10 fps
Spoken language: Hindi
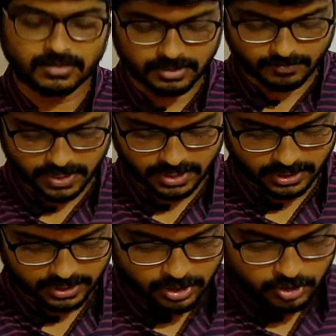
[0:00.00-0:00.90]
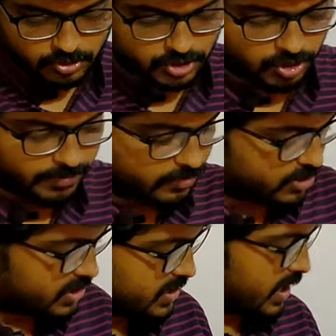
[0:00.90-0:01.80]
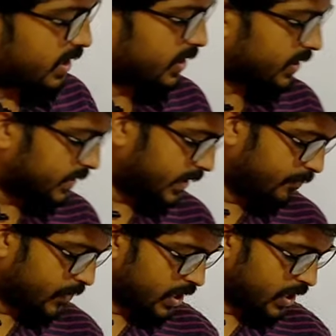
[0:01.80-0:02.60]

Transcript: थर्ड पार्ट है तो चलो अभी क्वेश्चन स्टार्ट करते हैं